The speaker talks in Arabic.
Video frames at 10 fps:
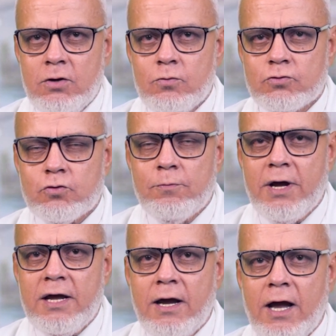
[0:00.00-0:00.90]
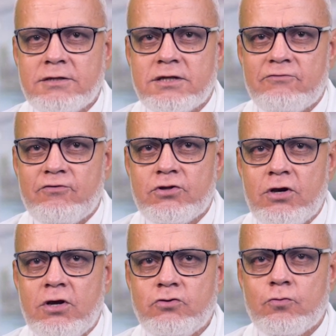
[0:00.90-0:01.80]
وتقوم جايه حاطه
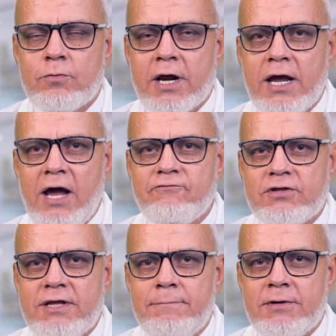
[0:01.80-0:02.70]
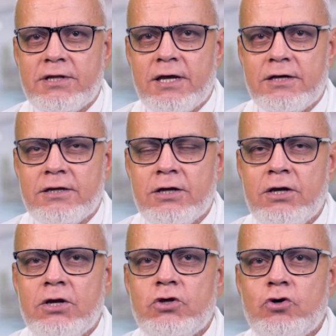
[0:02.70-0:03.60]
الفضلات ومرجعاه في الدم تاني
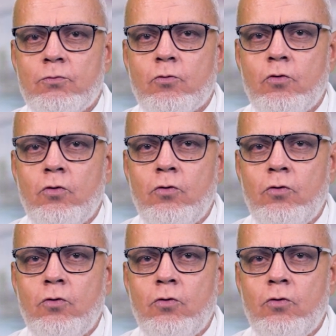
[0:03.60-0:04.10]
يقوم